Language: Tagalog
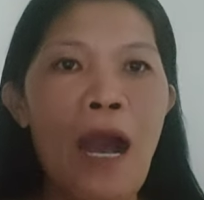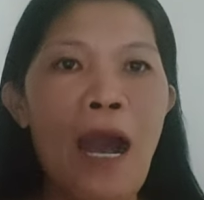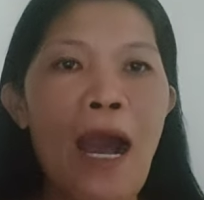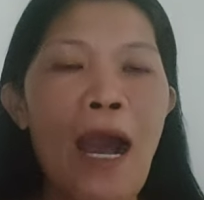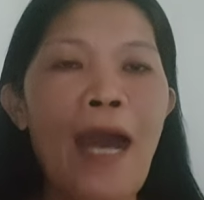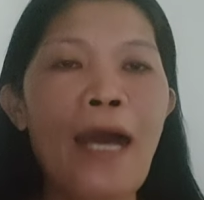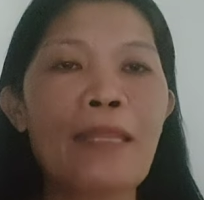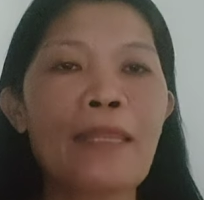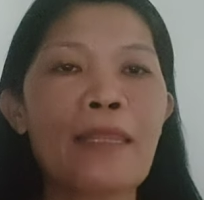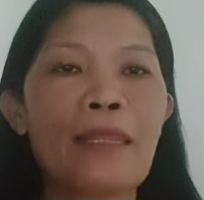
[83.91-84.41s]

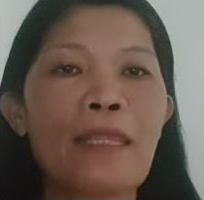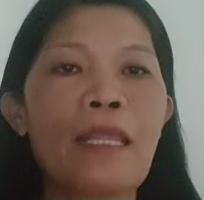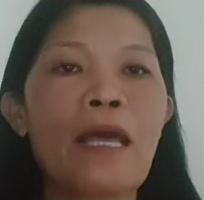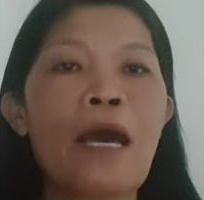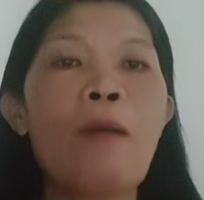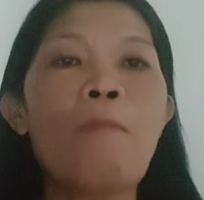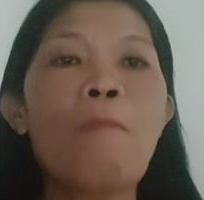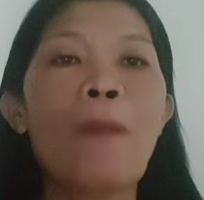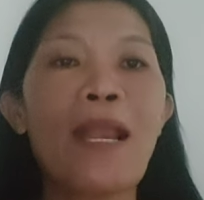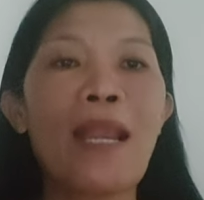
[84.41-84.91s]
at
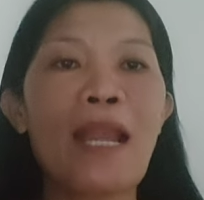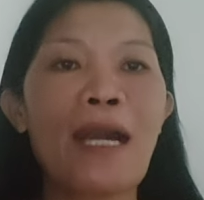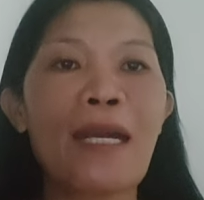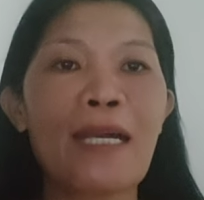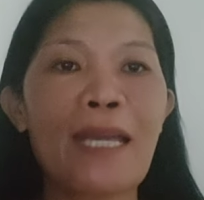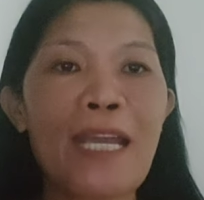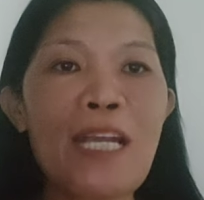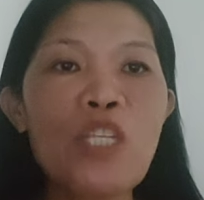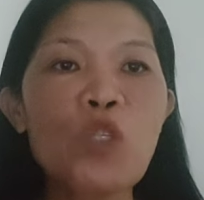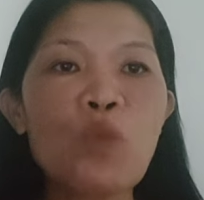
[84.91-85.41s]

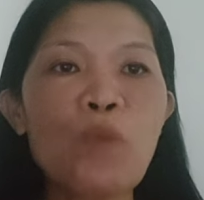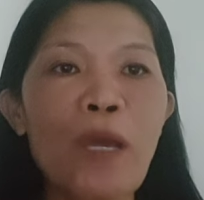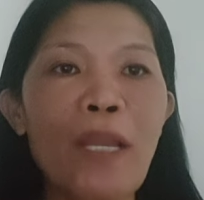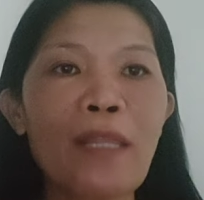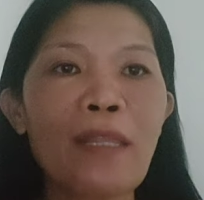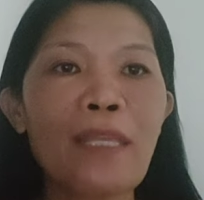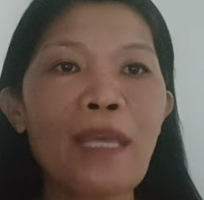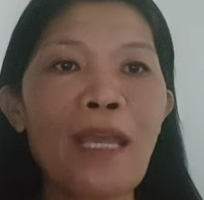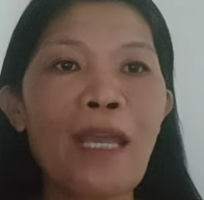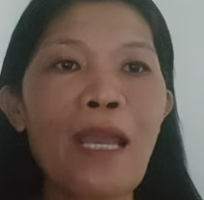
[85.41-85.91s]
malaking
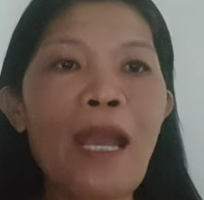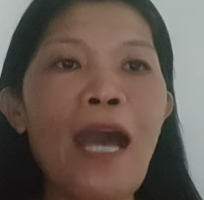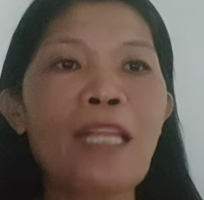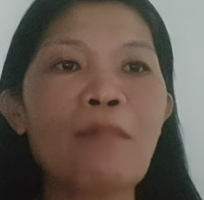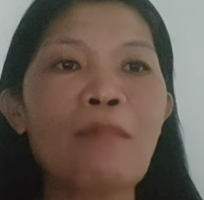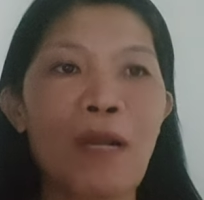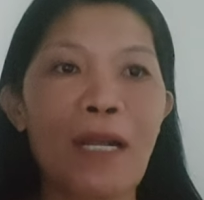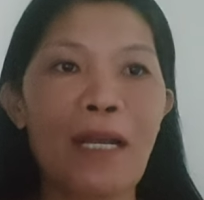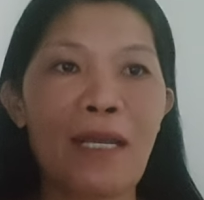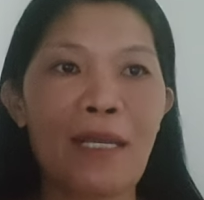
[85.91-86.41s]
swerte
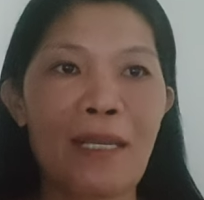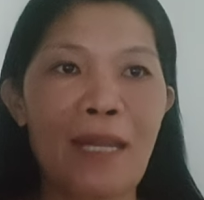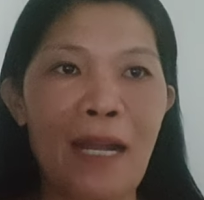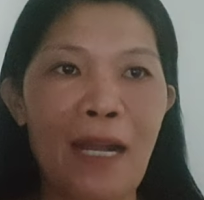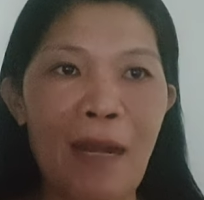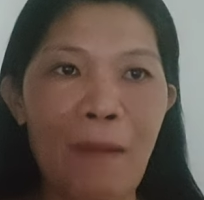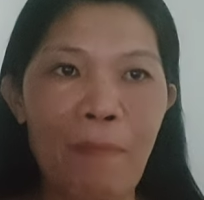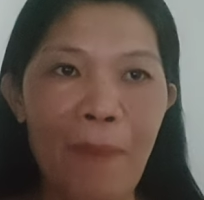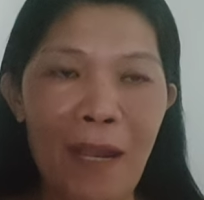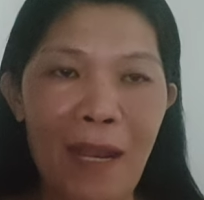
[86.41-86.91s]
at magandang
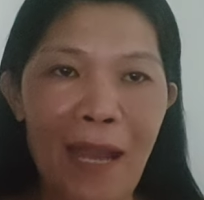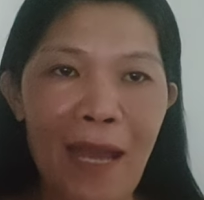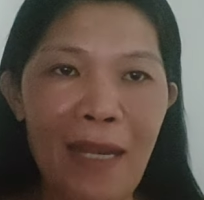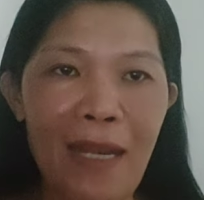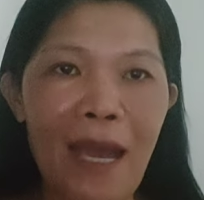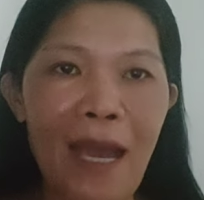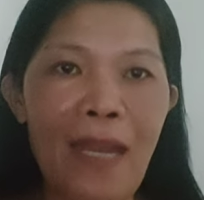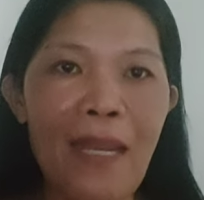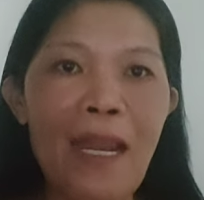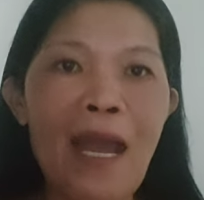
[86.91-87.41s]

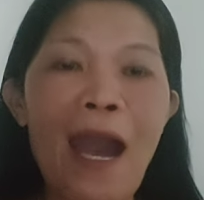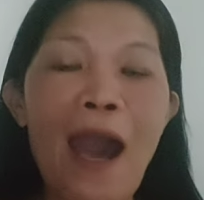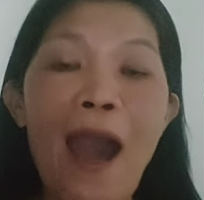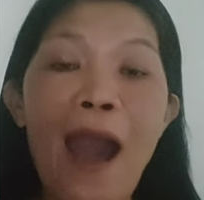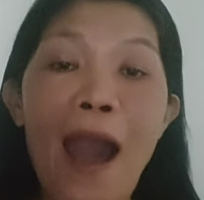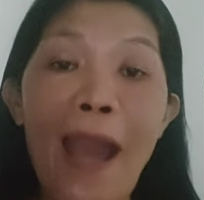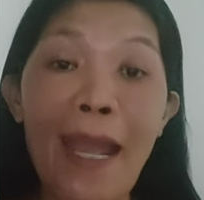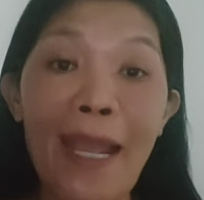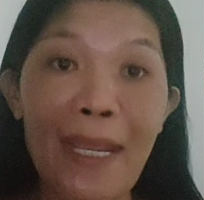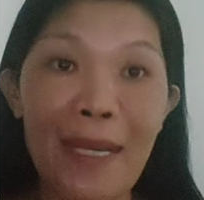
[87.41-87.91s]
kapalaran
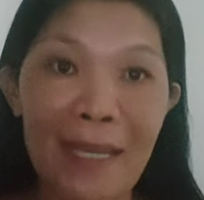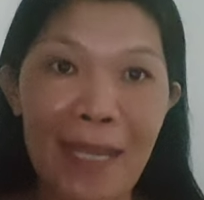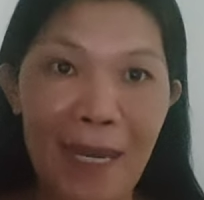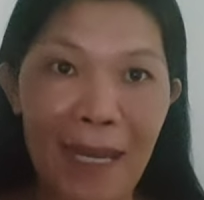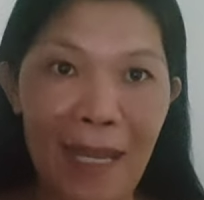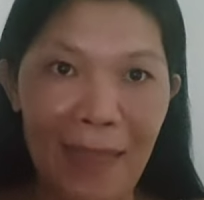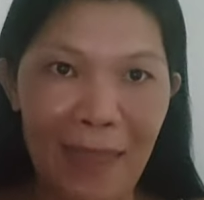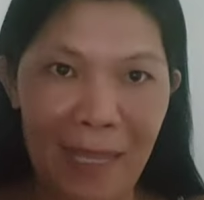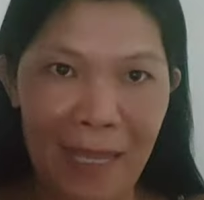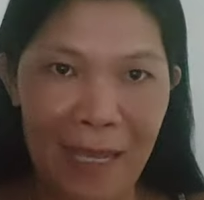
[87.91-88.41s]
ay
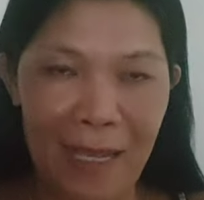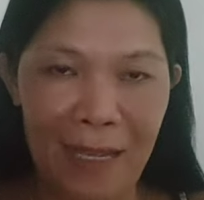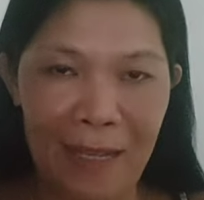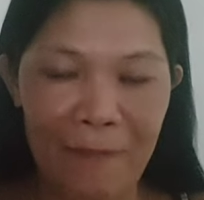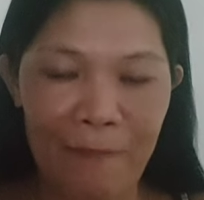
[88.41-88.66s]
dadating.